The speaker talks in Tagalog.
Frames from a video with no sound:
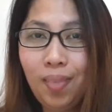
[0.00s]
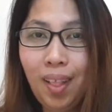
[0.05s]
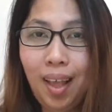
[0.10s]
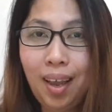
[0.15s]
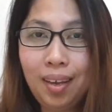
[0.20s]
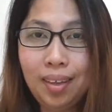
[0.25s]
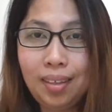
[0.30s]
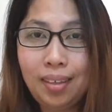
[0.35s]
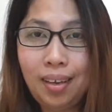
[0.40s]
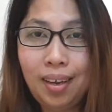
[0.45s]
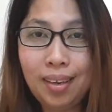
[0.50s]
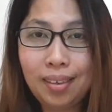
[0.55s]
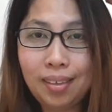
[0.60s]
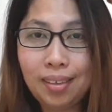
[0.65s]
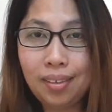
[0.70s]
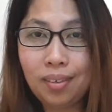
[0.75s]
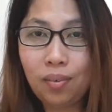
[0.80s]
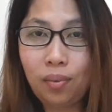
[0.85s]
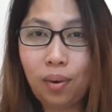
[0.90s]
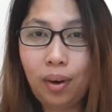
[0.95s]
like that
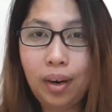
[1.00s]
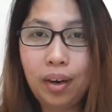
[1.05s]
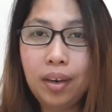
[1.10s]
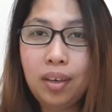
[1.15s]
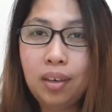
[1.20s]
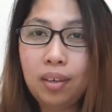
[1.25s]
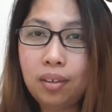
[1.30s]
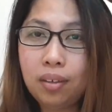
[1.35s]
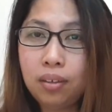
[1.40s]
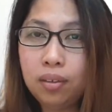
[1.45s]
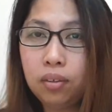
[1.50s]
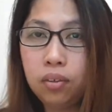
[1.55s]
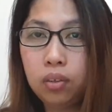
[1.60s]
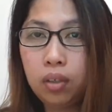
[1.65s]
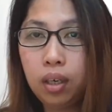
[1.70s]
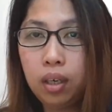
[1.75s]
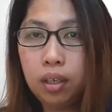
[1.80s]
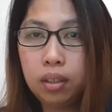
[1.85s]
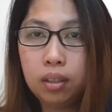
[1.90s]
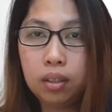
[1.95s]
wearing your
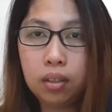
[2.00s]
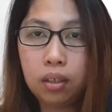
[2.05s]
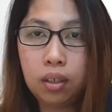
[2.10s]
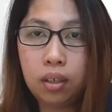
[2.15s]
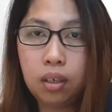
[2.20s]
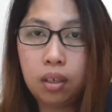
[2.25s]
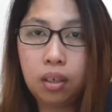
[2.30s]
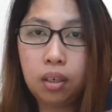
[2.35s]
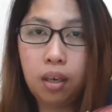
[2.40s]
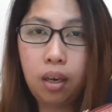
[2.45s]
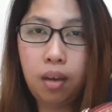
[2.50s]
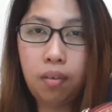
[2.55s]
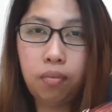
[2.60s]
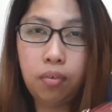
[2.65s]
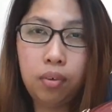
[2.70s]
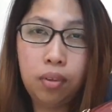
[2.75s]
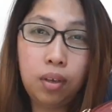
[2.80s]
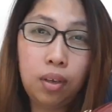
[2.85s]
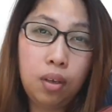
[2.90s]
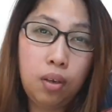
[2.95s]
dress or
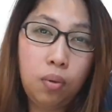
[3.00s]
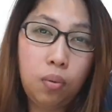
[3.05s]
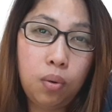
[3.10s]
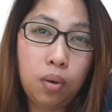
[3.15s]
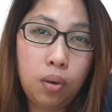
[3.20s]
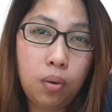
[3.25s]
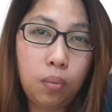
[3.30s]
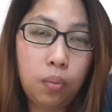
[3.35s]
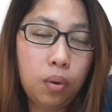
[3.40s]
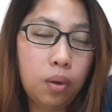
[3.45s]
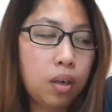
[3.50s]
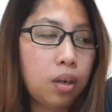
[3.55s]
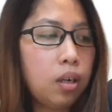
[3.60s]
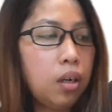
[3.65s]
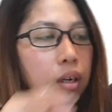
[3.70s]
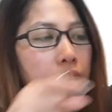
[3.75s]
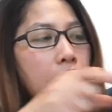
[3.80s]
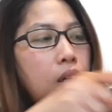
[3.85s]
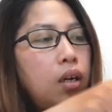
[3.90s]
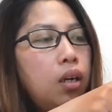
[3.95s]
everything you want to wear